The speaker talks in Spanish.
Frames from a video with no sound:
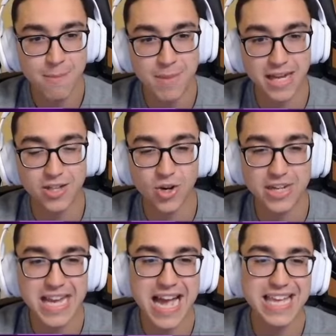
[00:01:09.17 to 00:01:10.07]

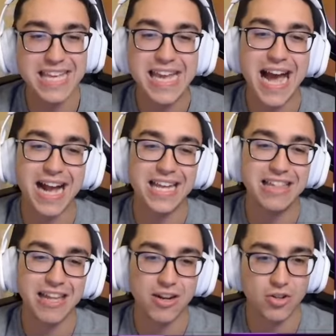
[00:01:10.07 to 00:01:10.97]
victoria y aquí
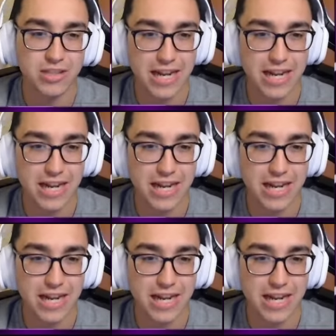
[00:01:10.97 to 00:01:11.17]
derrota.